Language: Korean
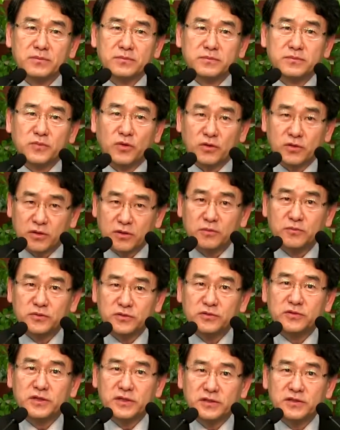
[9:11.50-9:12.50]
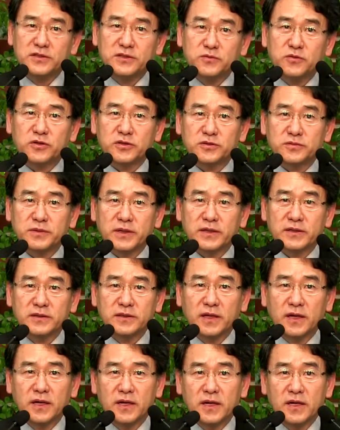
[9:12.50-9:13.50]
뭐 그런 분도 있는지 모르지만은
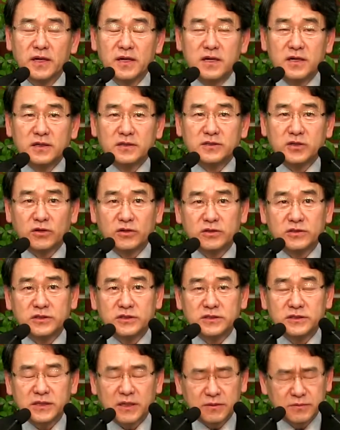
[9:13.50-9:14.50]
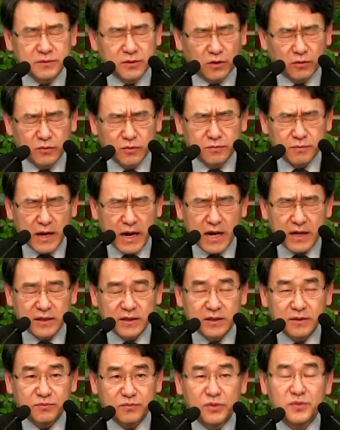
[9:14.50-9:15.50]
저는 진짜 너무
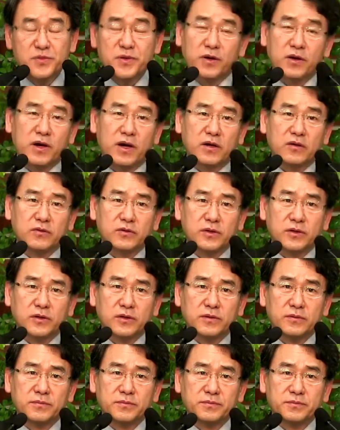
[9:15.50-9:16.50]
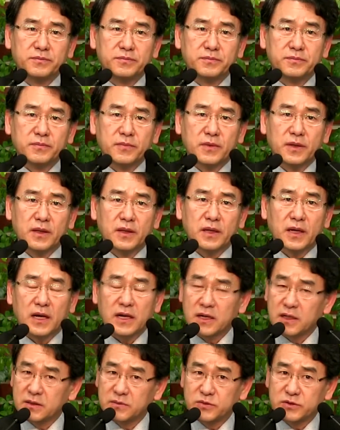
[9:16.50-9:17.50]
많이 불평하고요.
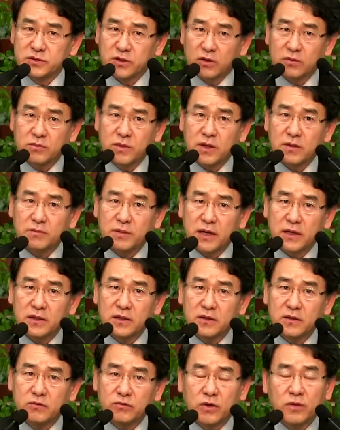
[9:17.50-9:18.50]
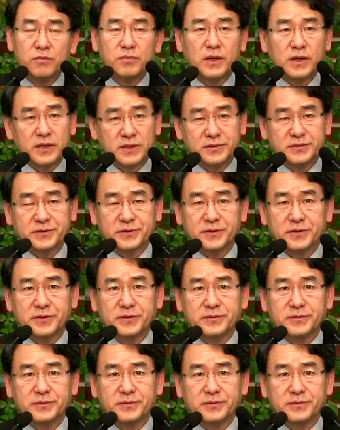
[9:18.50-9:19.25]
하나님을 정말 많이 원망했어요.